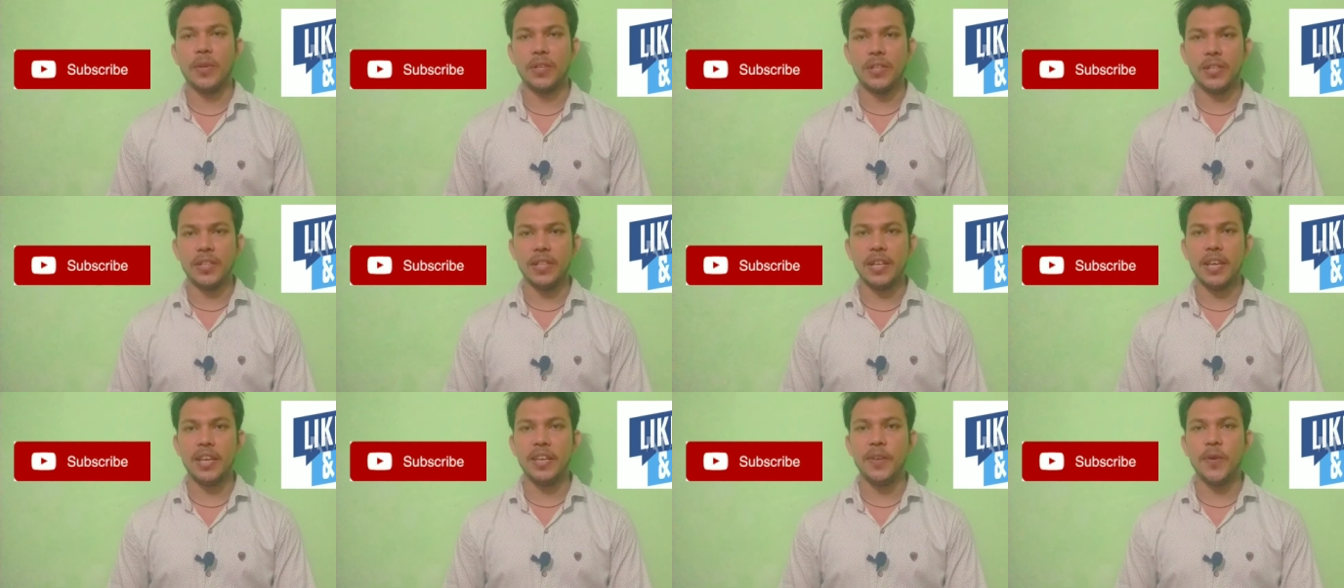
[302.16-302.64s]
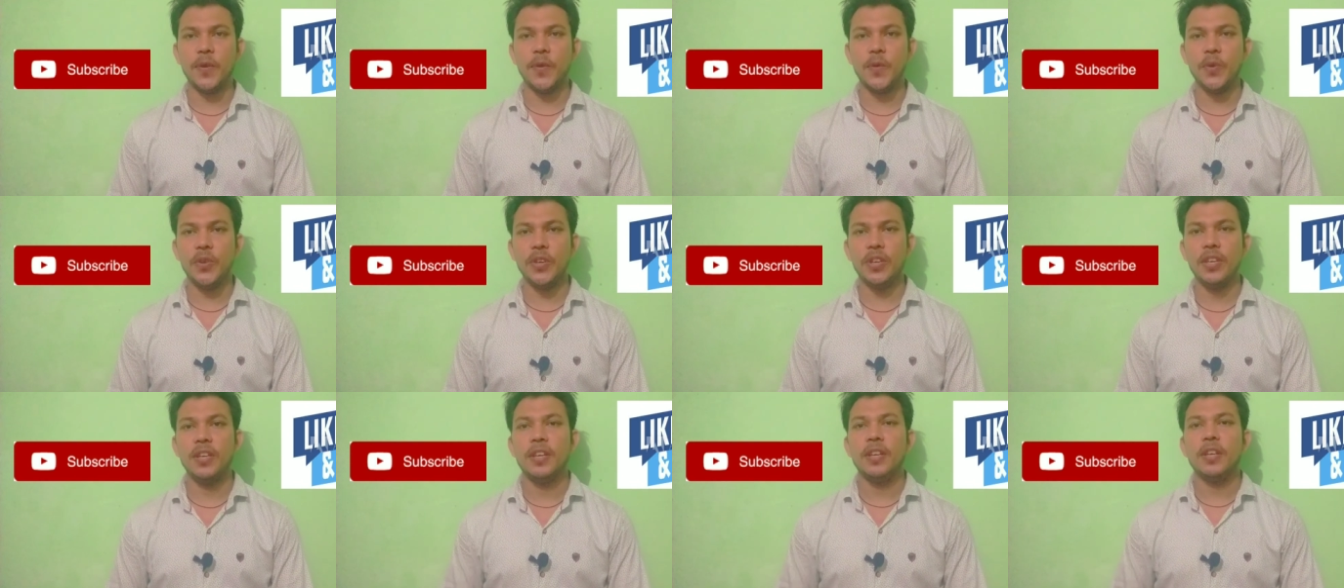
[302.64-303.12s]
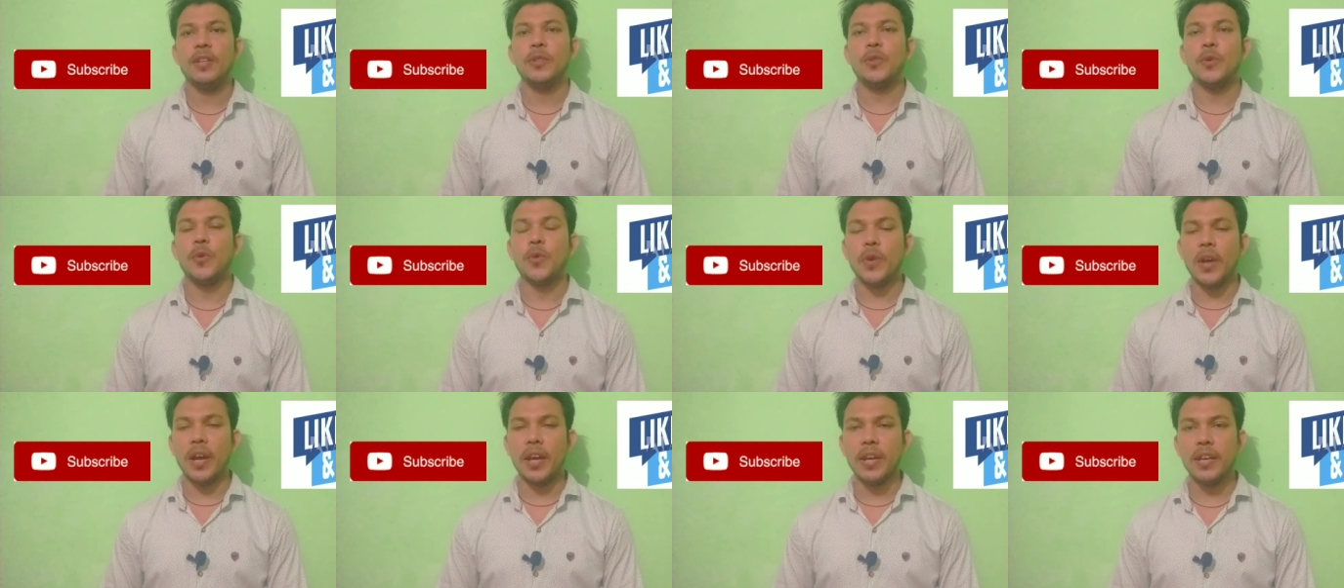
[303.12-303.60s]
पसंद आई होगी
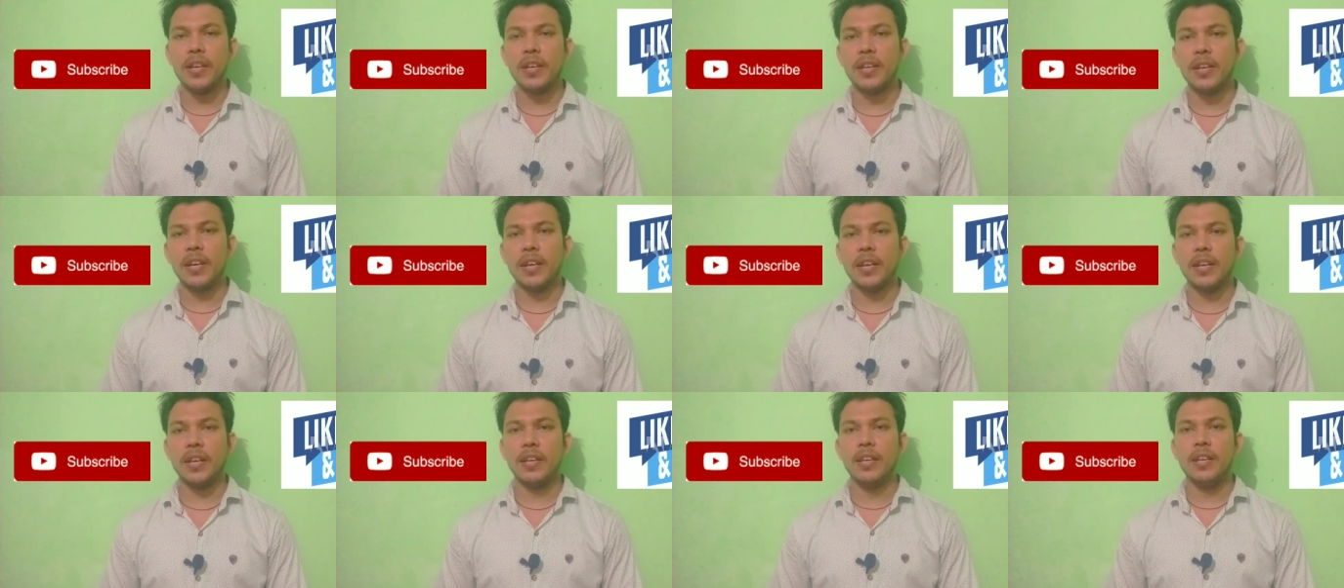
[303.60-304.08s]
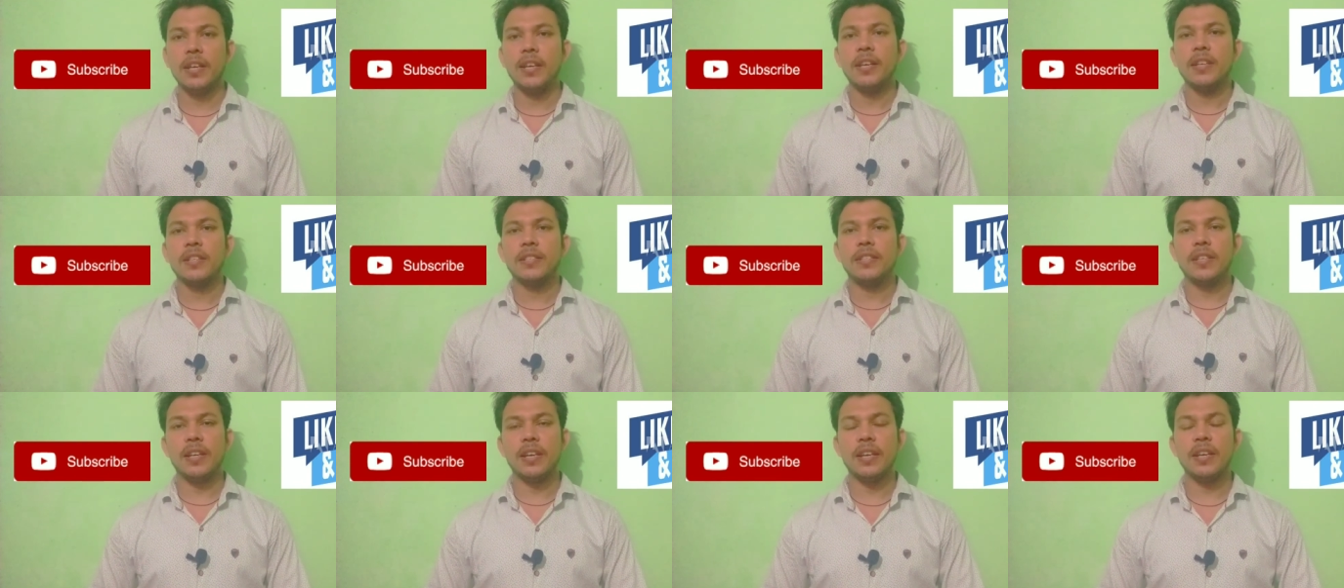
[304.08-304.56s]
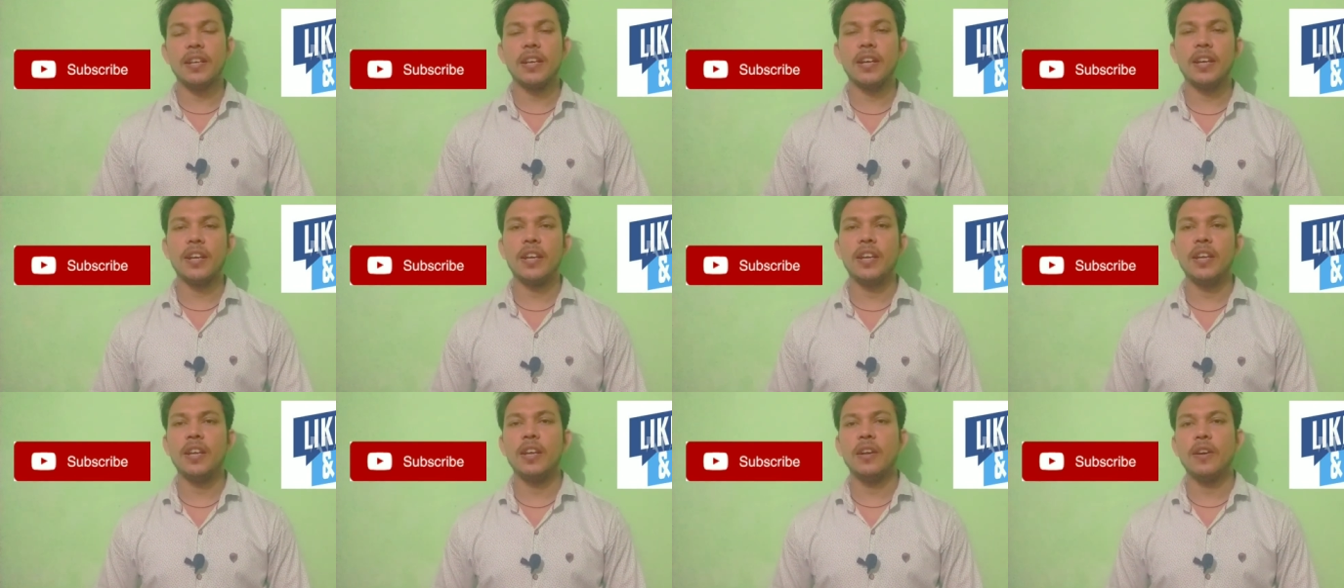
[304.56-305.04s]
तो लाइक करें शेयर
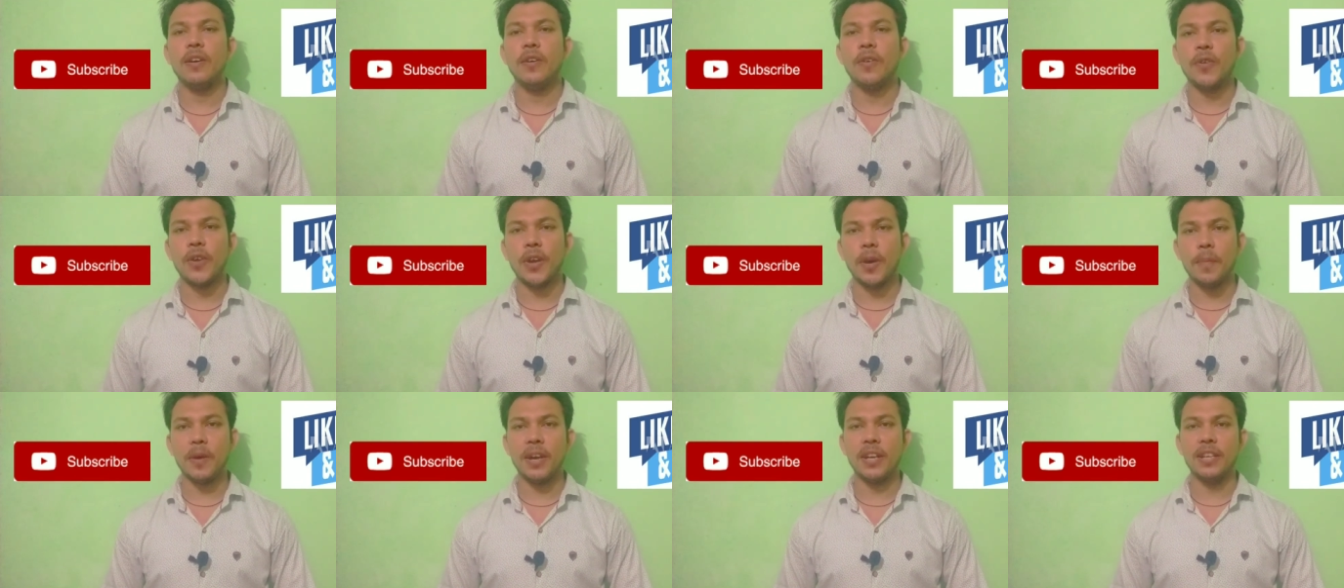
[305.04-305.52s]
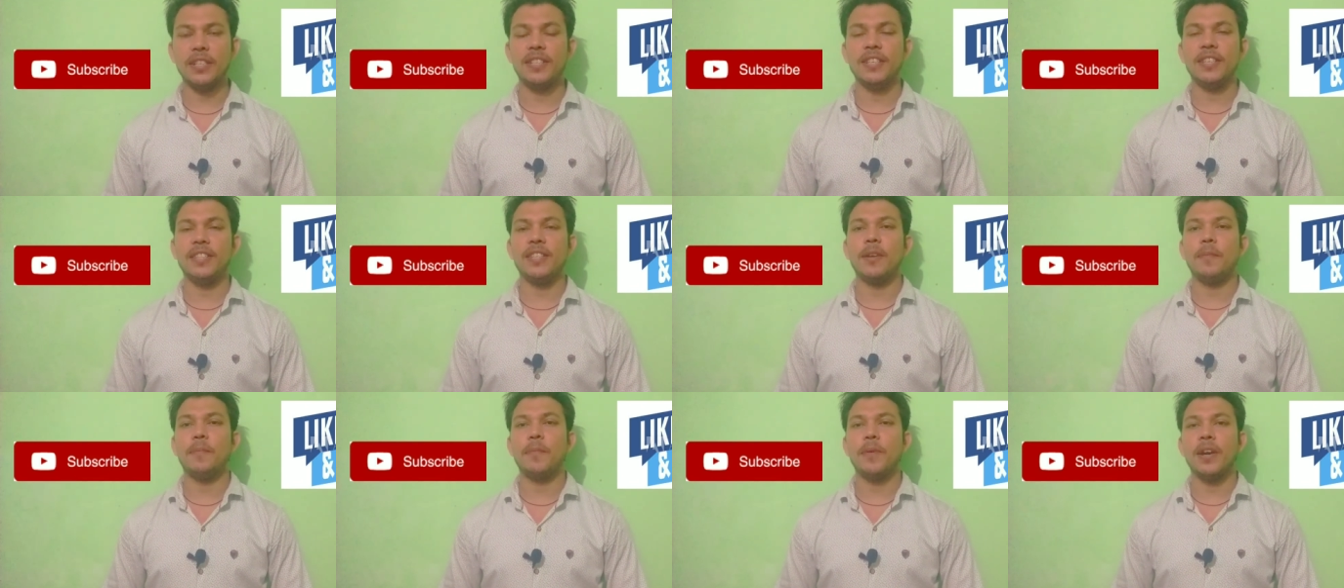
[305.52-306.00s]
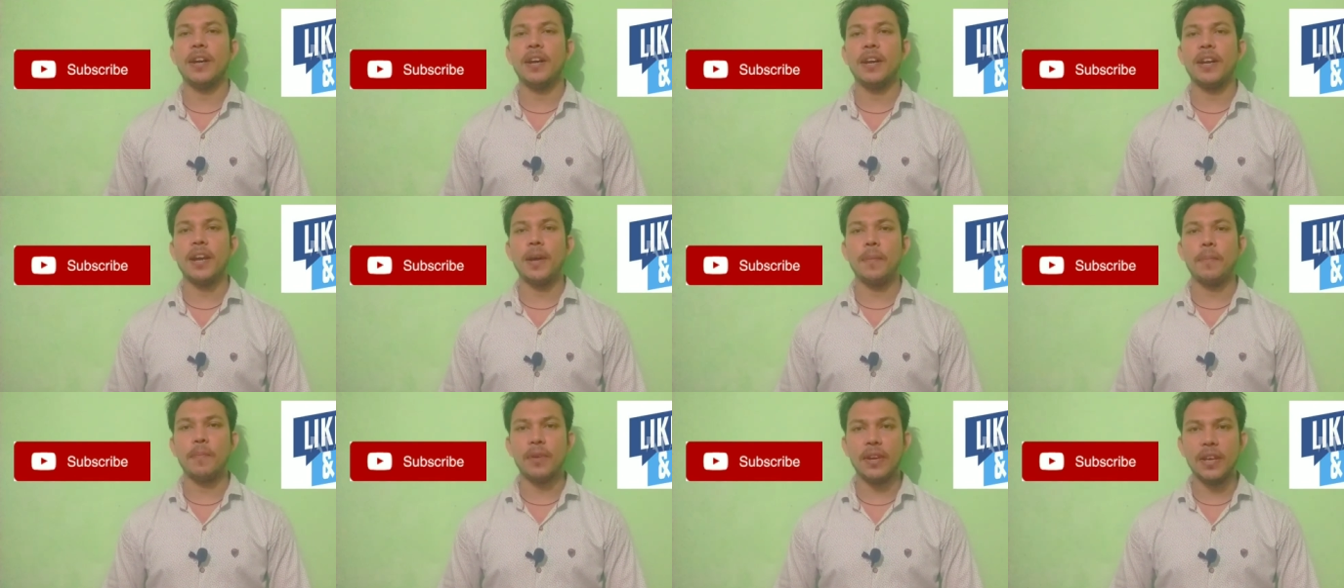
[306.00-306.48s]
करें और हमारे चैनल पर
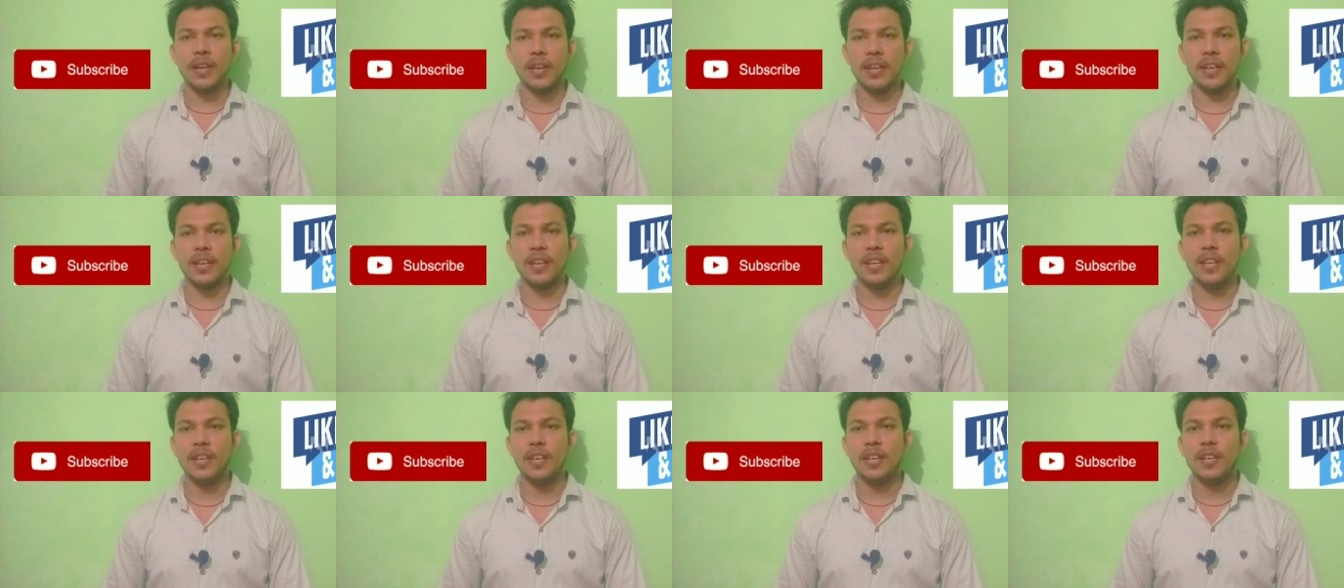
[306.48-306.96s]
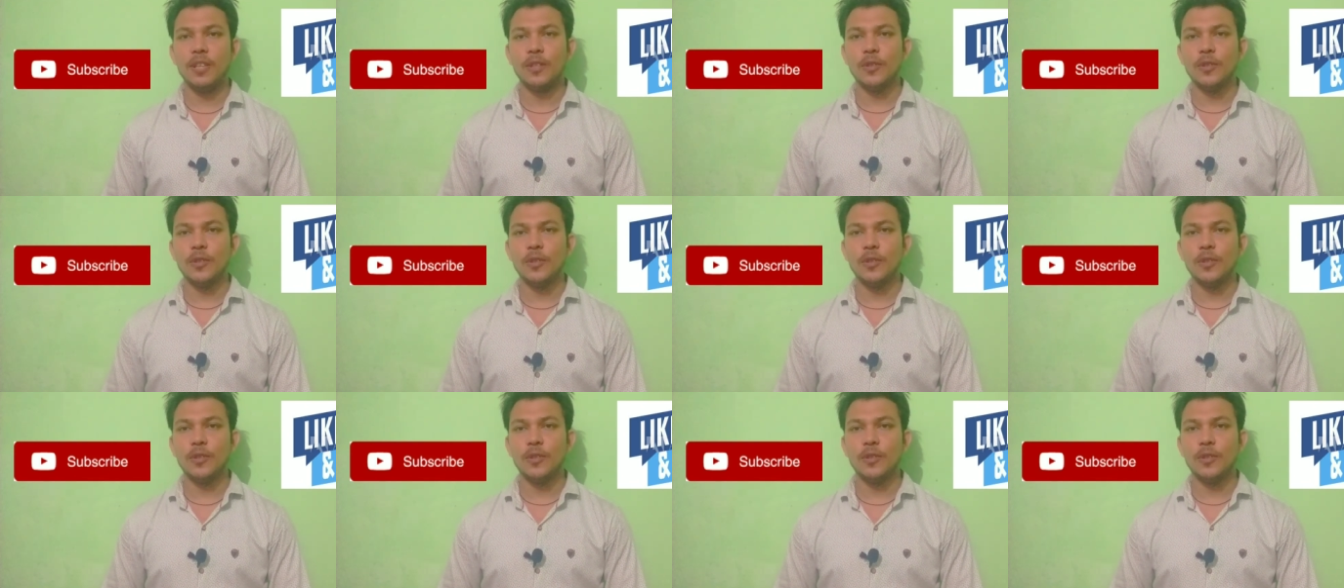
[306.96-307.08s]
अगर आप नए हैं